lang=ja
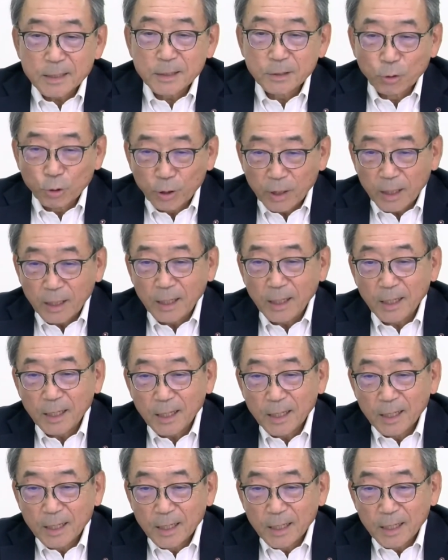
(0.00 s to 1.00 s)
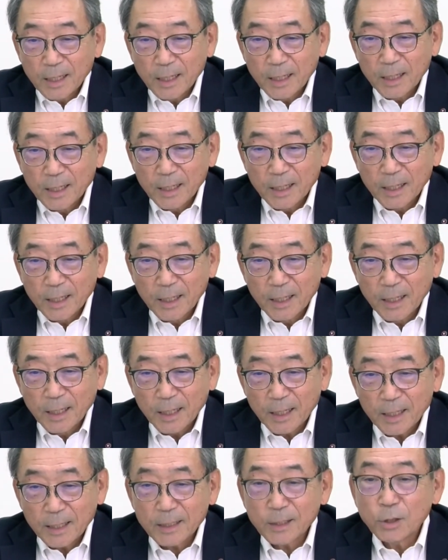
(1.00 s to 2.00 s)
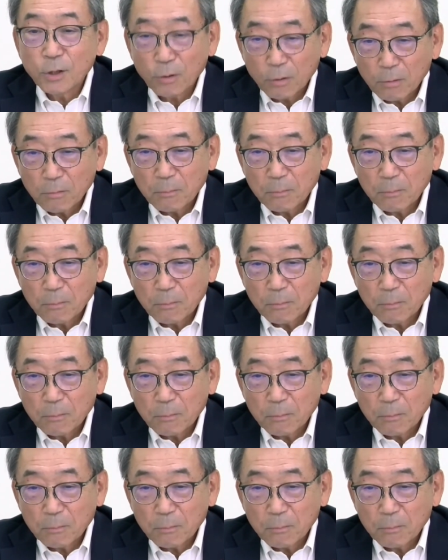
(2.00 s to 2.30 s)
すので、えー、営業